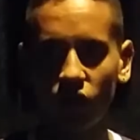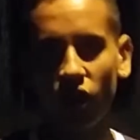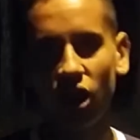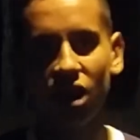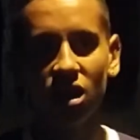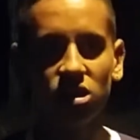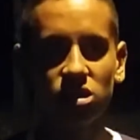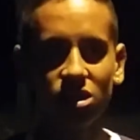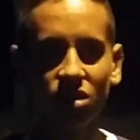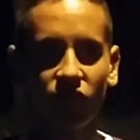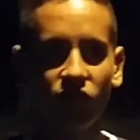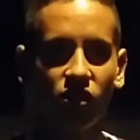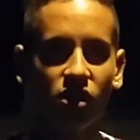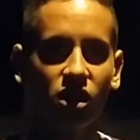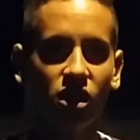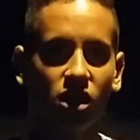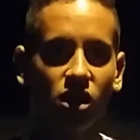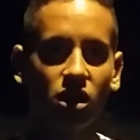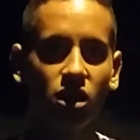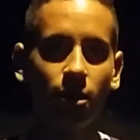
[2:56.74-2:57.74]
Voilà, ça
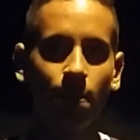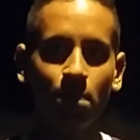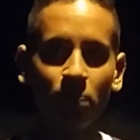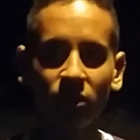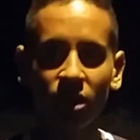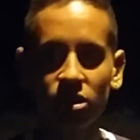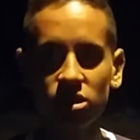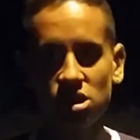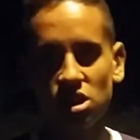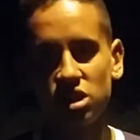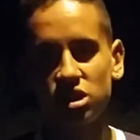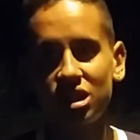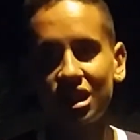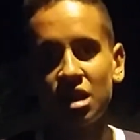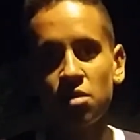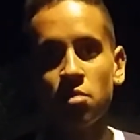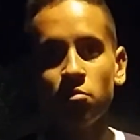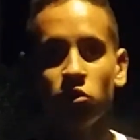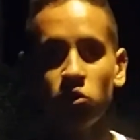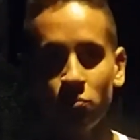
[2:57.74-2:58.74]
fait,
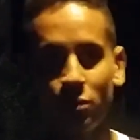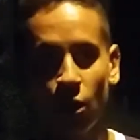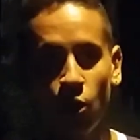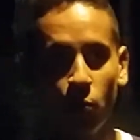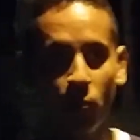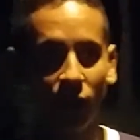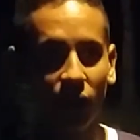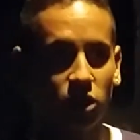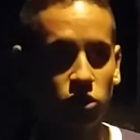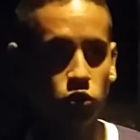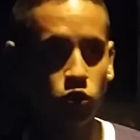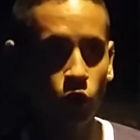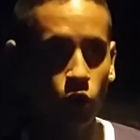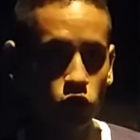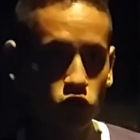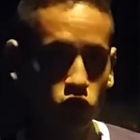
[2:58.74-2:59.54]
c'est quand même une belle opération